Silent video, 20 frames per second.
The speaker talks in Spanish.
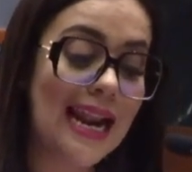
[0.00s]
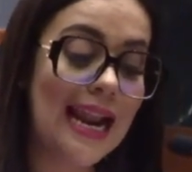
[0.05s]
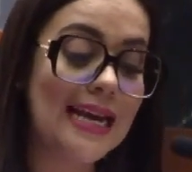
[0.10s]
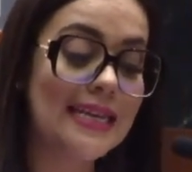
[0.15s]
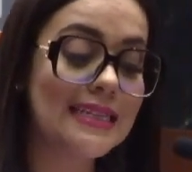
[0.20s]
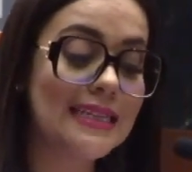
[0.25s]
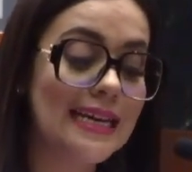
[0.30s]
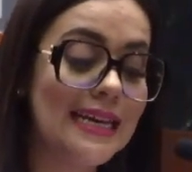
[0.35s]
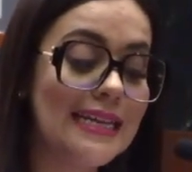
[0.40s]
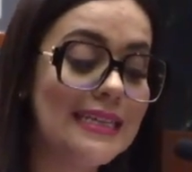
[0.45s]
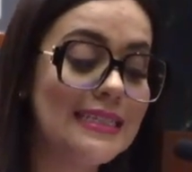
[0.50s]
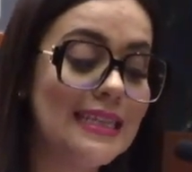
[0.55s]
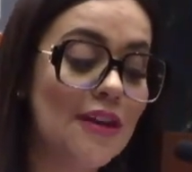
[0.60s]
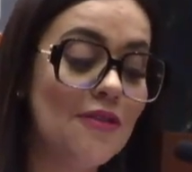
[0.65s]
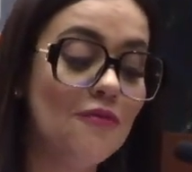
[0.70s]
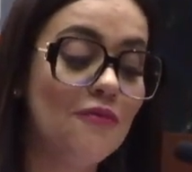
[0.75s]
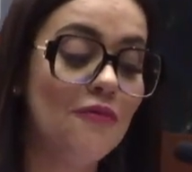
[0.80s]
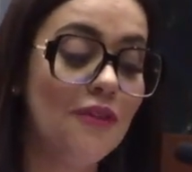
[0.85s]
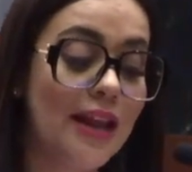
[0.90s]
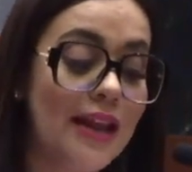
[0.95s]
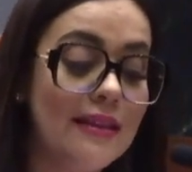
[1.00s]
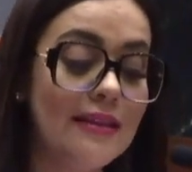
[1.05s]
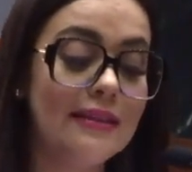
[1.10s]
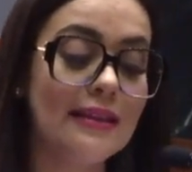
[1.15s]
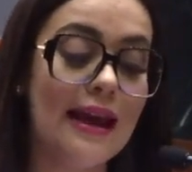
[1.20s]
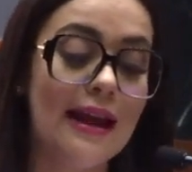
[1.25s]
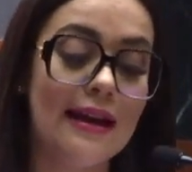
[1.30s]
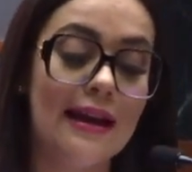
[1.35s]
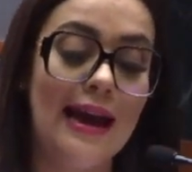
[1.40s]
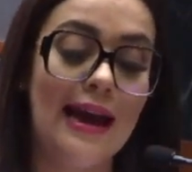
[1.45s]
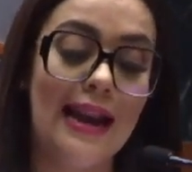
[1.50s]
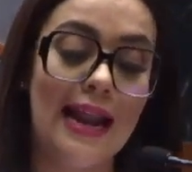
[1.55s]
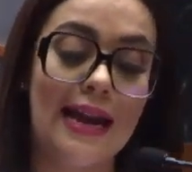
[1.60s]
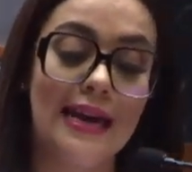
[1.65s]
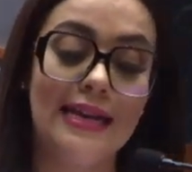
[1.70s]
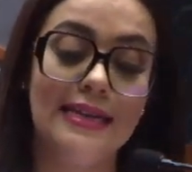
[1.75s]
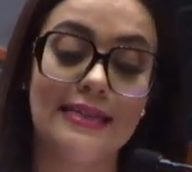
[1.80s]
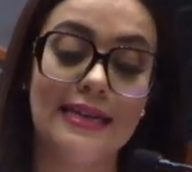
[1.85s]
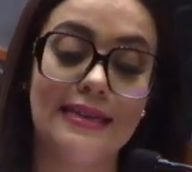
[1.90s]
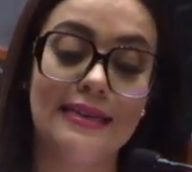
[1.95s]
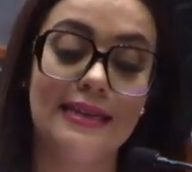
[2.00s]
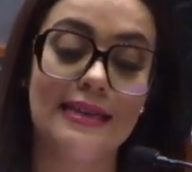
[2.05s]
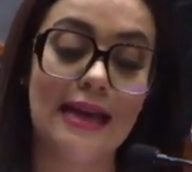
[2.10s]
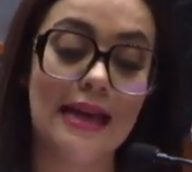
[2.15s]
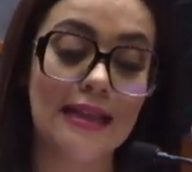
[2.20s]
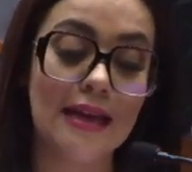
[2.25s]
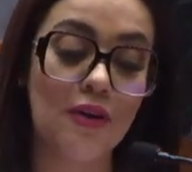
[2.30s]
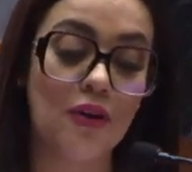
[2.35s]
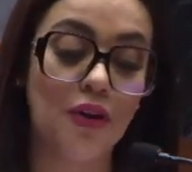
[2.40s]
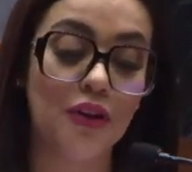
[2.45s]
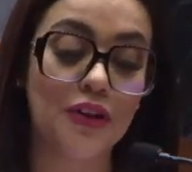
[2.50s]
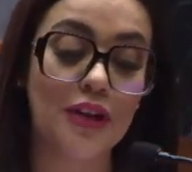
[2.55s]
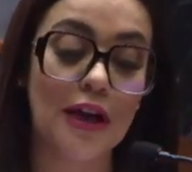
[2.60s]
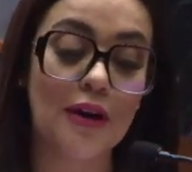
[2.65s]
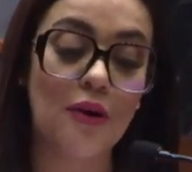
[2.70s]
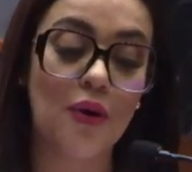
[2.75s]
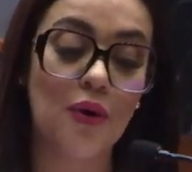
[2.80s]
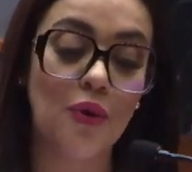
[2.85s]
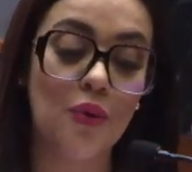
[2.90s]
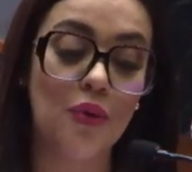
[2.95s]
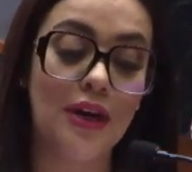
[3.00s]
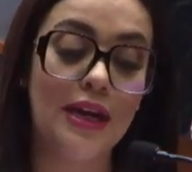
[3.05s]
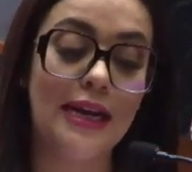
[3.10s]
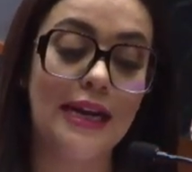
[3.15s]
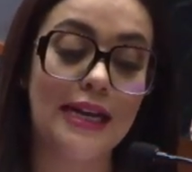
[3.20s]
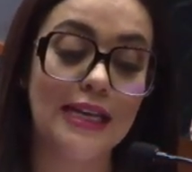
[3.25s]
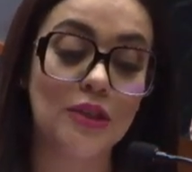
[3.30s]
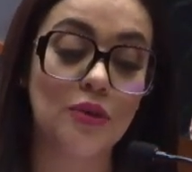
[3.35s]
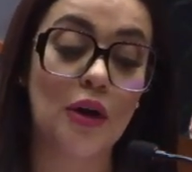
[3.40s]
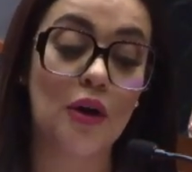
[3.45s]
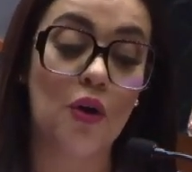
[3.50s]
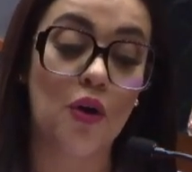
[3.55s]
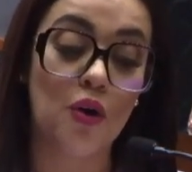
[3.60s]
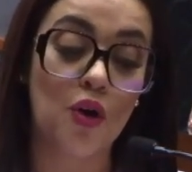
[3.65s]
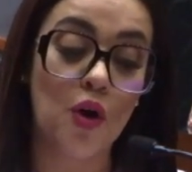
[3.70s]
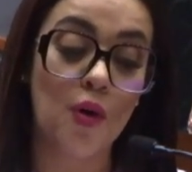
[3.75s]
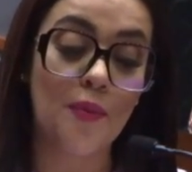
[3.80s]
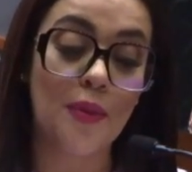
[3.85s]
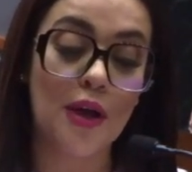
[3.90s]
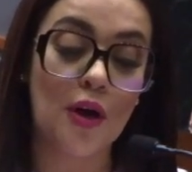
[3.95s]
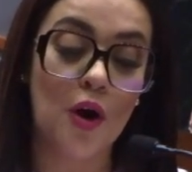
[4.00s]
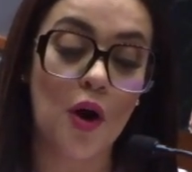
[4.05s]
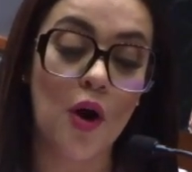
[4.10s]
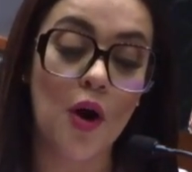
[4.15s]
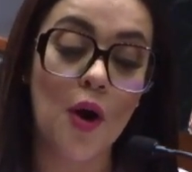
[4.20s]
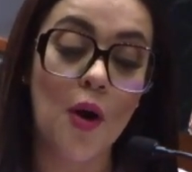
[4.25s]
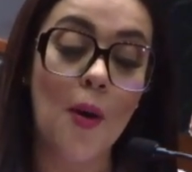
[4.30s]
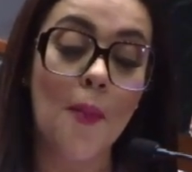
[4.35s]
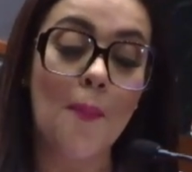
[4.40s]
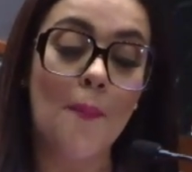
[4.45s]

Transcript: las que se enfrentan a la necesidad de contar con un ingreso económico